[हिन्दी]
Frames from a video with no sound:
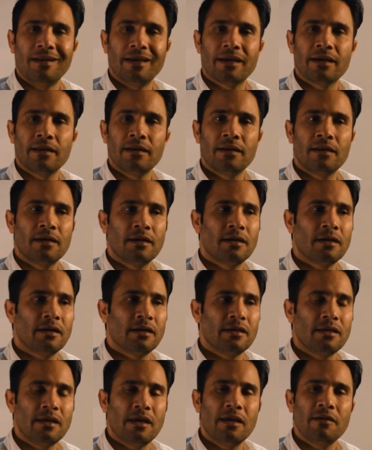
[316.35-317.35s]
लेकिन
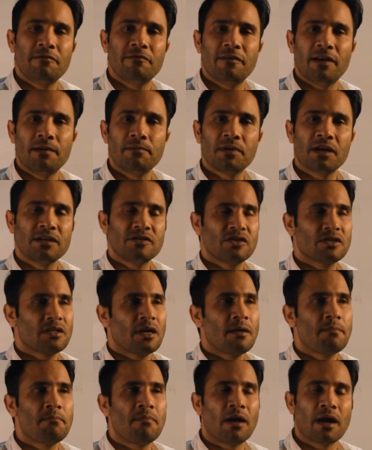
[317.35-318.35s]
ये फिल्म का
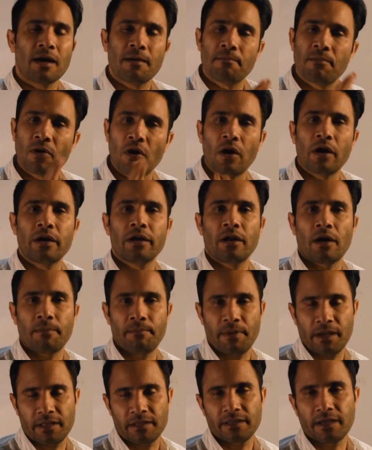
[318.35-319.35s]
जितना बड़ा ब्रॉड
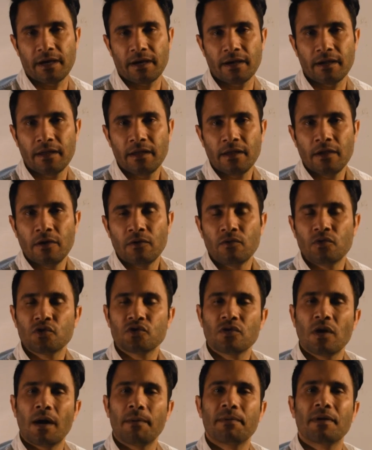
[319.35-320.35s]
टॉपिक था
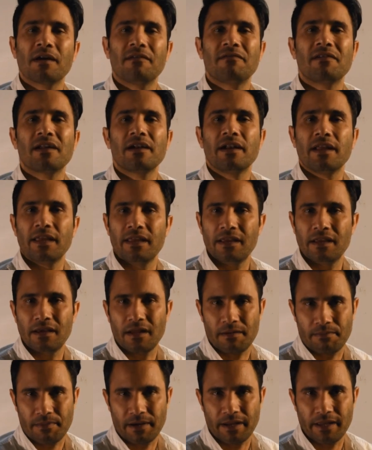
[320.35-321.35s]
उसको आप कवर नहीं
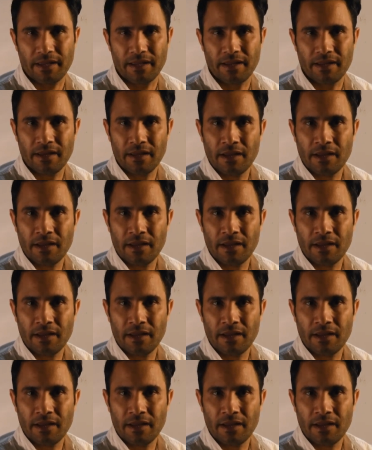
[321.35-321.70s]
कर पाए